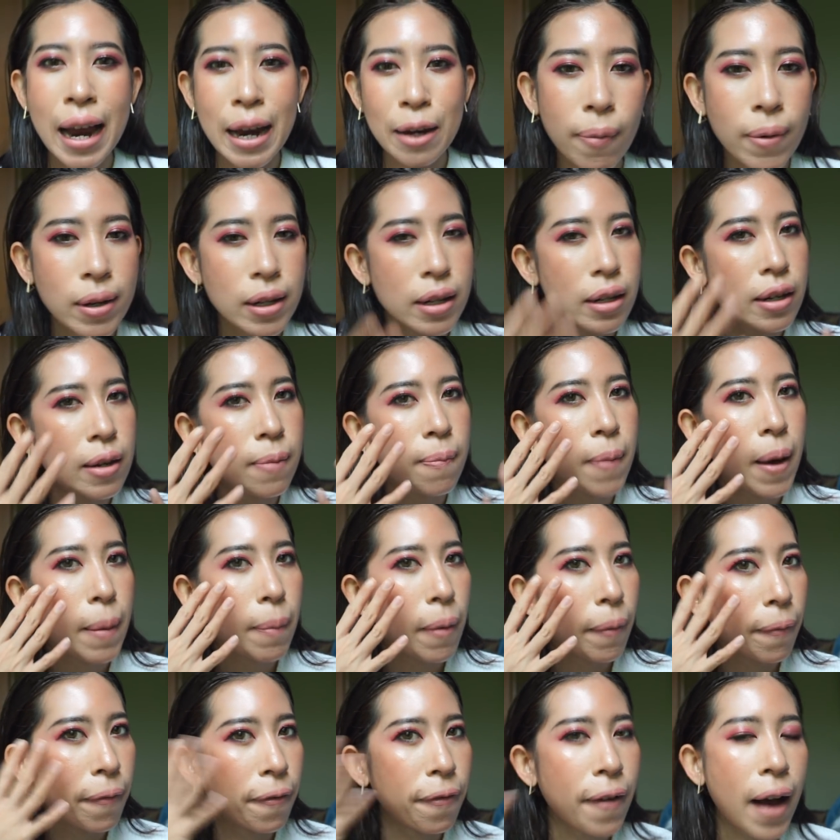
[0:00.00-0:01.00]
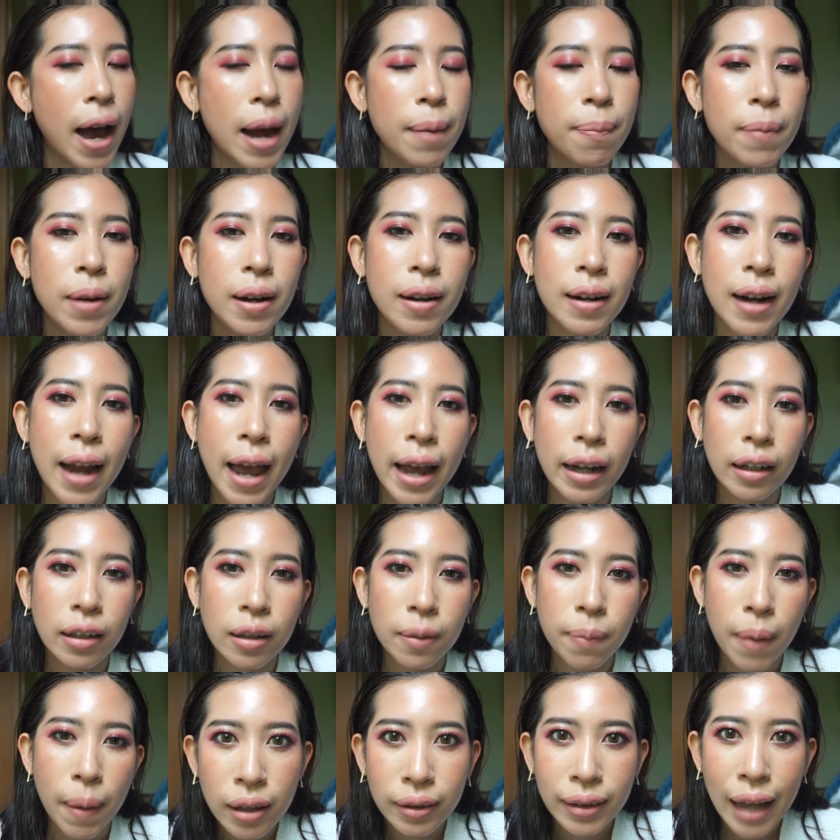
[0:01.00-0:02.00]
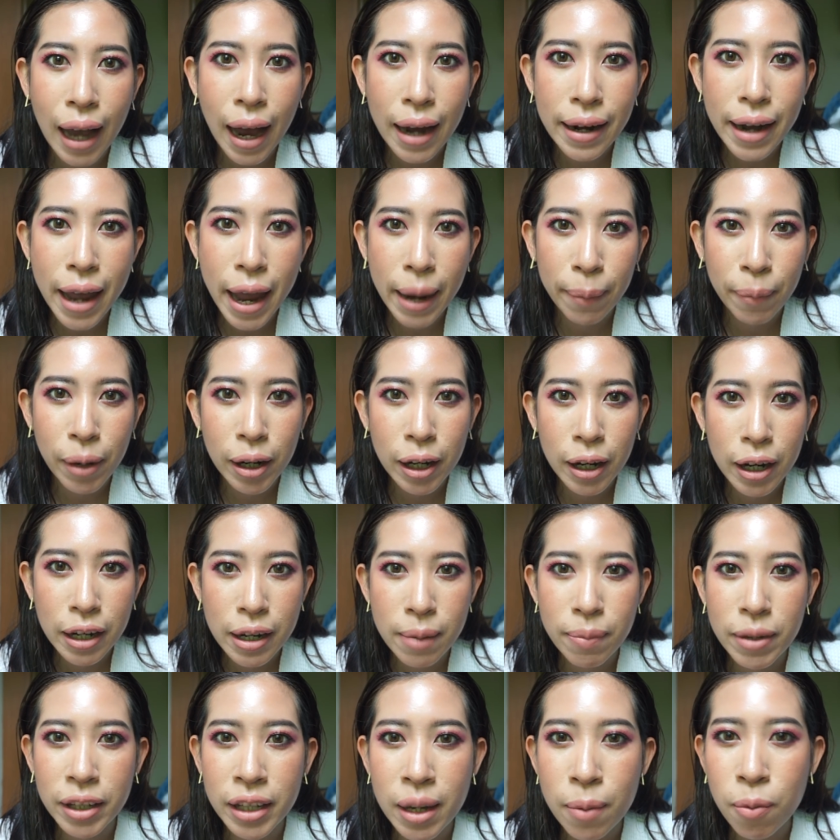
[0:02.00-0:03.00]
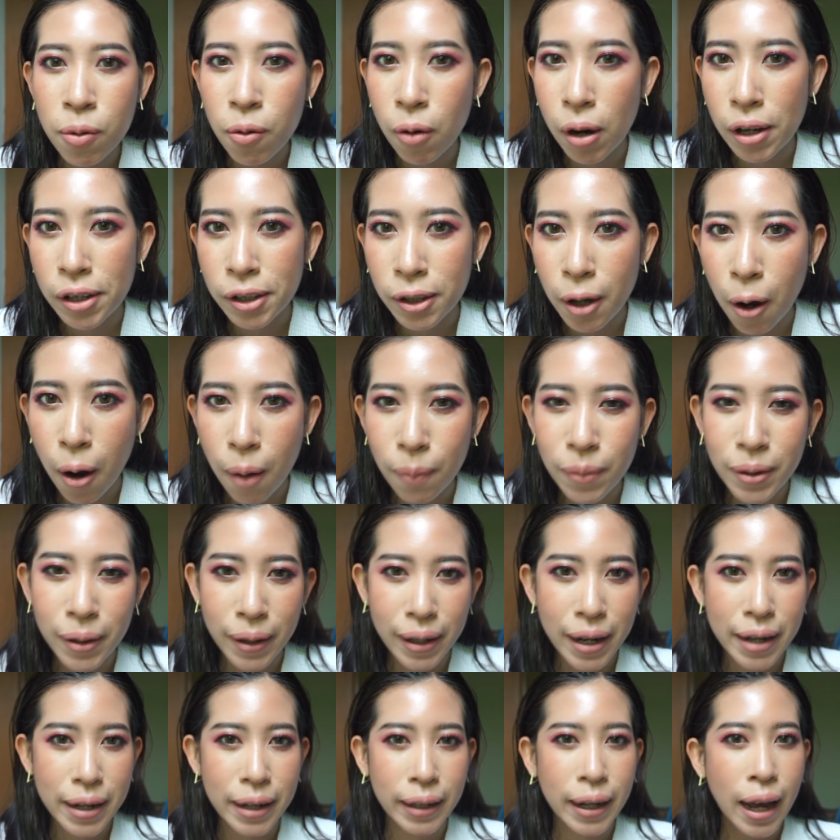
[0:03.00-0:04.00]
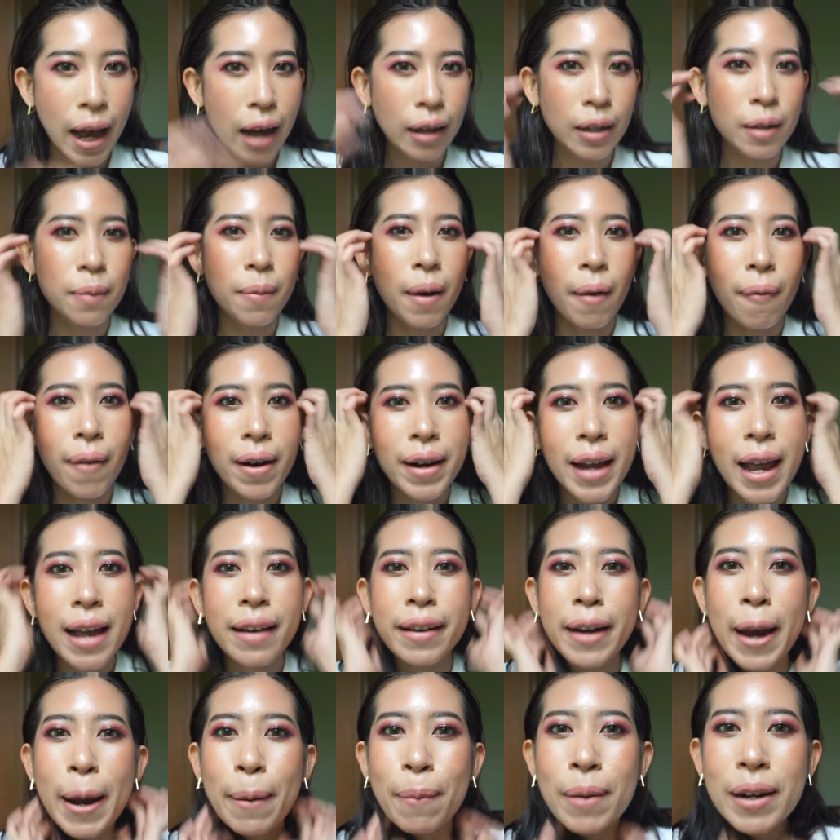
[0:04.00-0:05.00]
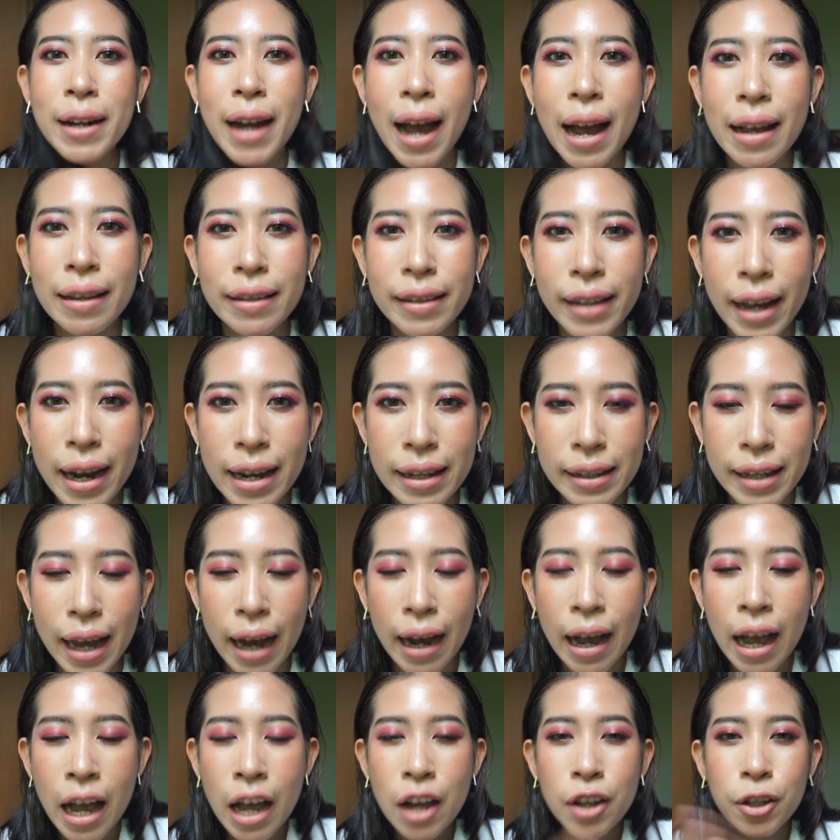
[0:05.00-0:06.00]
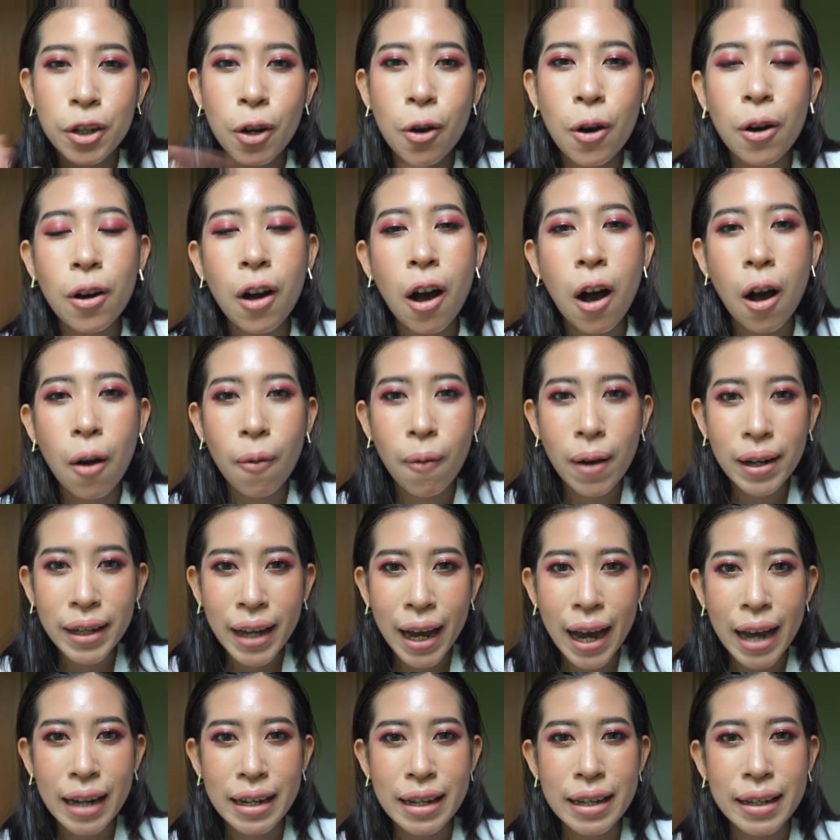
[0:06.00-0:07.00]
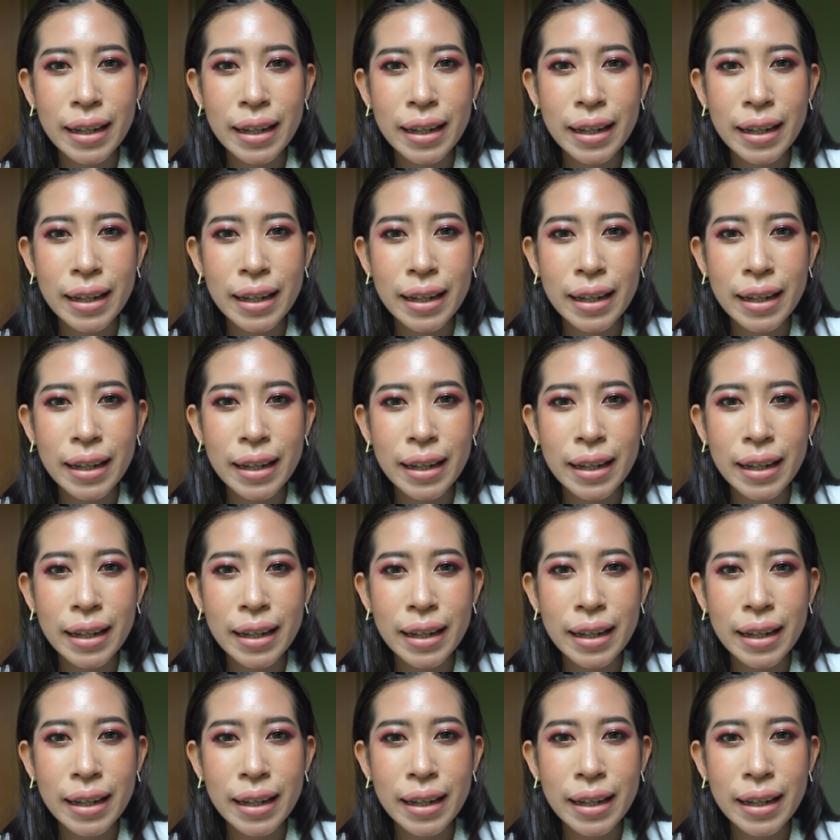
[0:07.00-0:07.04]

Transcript: วันนี้นินมาแบบฟาดเบอร์แรงคือแบบตาแดงมาเลยนี่ไม่ใช่ผัวซ้อมหรืออะไรนะคะ คือแบบว่าได้แรงบันดาลใจจากโชว์ของวัฒนิ